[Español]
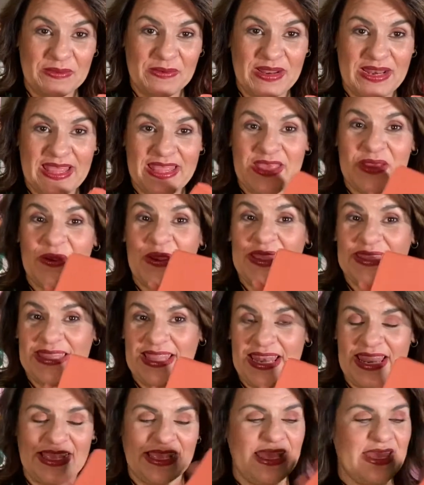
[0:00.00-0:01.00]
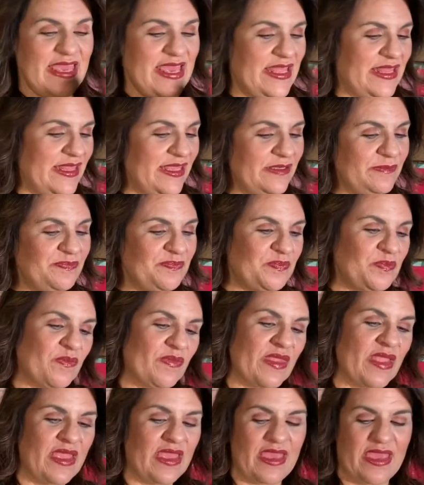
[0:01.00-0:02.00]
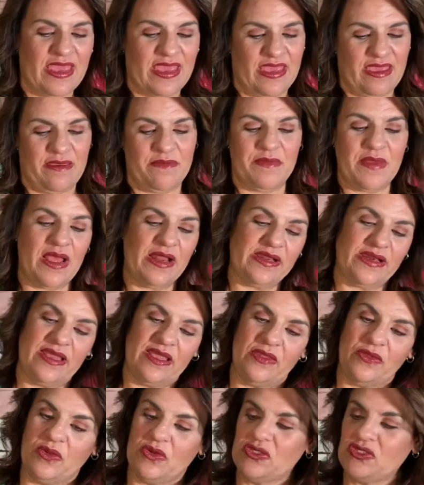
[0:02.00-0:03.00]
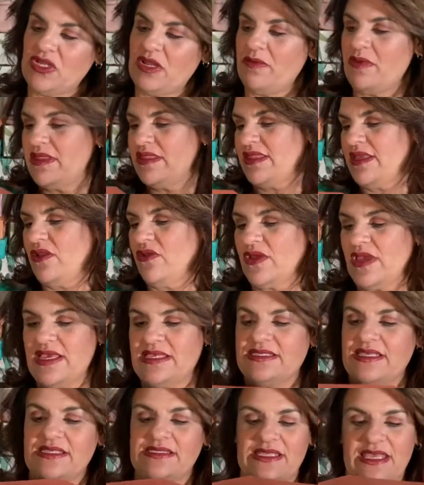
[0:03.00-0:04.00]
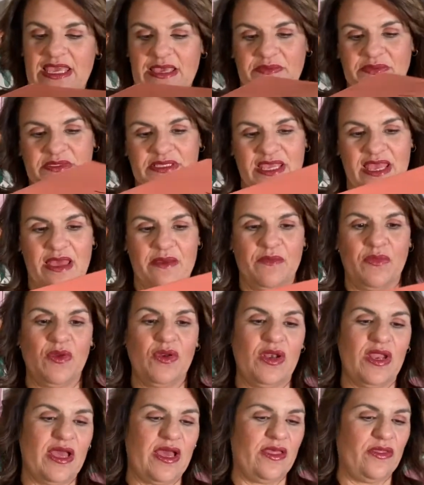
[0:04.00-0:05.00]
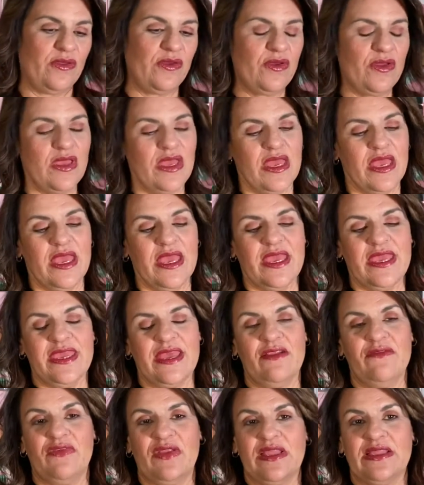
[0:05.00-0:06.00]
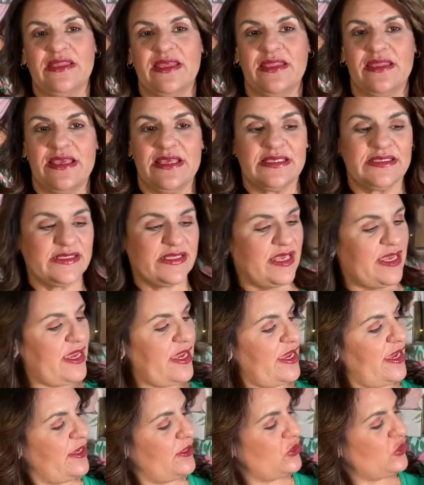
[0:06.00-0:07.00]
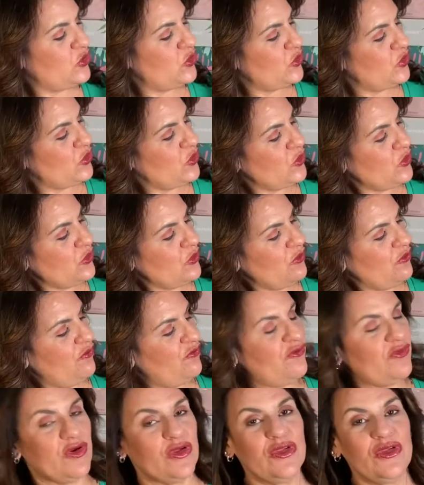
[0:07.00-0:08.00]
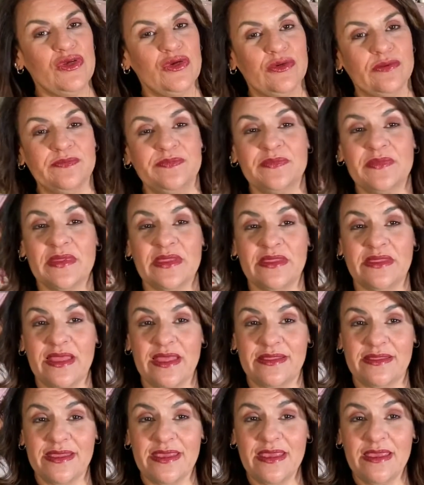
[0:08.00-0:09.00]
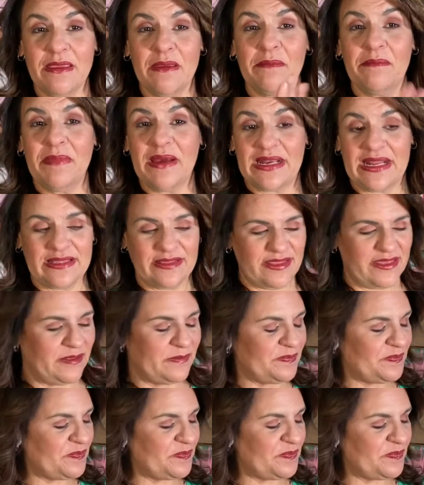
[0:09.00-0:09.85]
vez le digo, esta es la cajita eh, alrededor solamente lo que dice es Ipsy ambos lados y al frente dice to you, from you, de ti, para ti.